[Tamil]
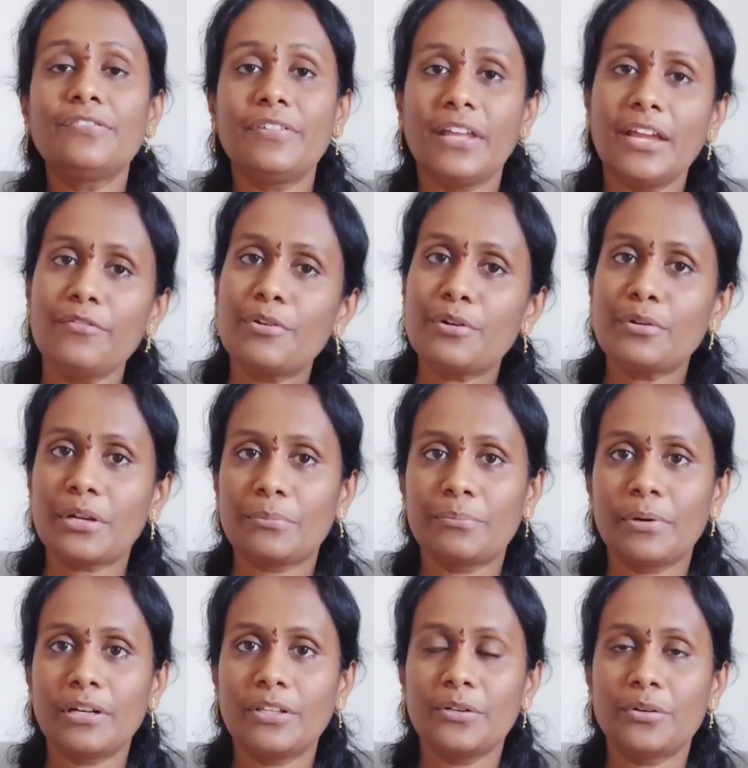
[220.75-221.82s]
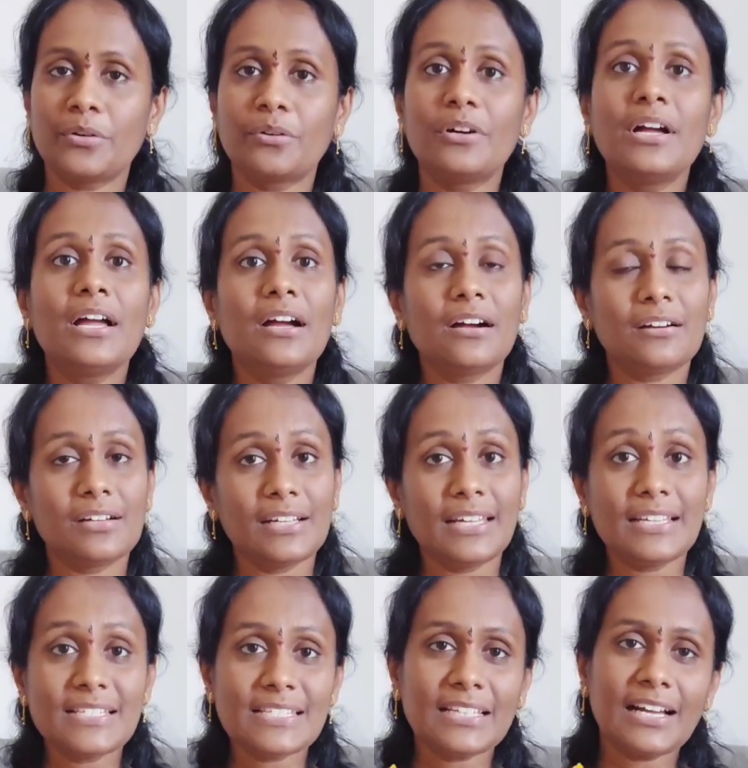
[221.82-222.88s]
ஃப்ளேவரும் ரொம்ப அதிகம்
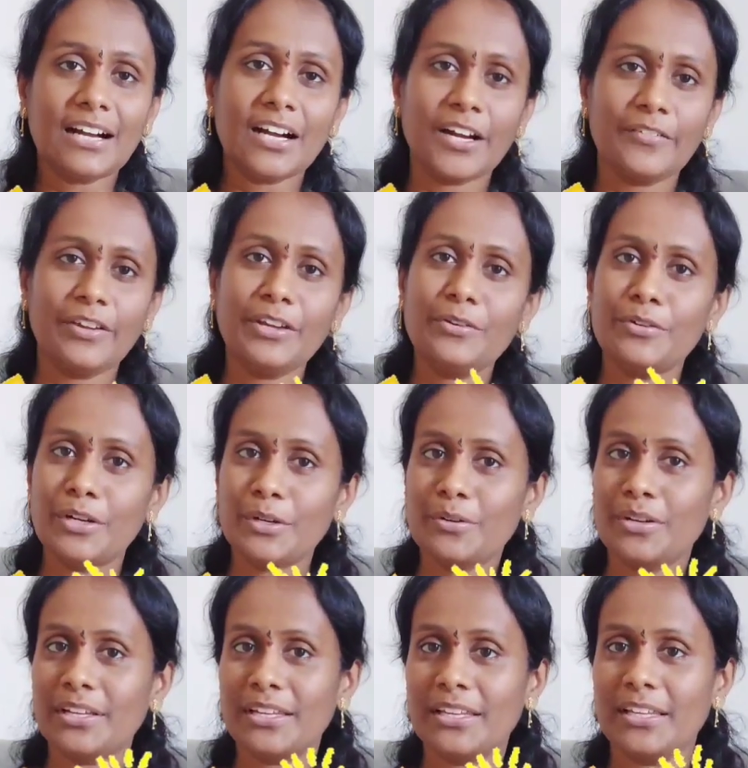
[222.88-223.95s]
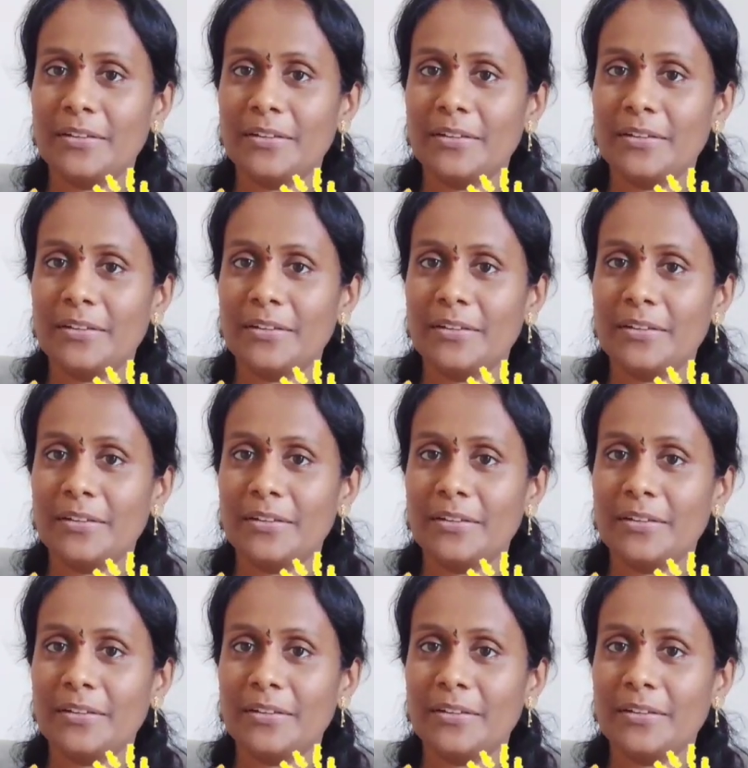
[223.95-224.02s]
கிட்ஸுக்காகவே குட்டி குட்டி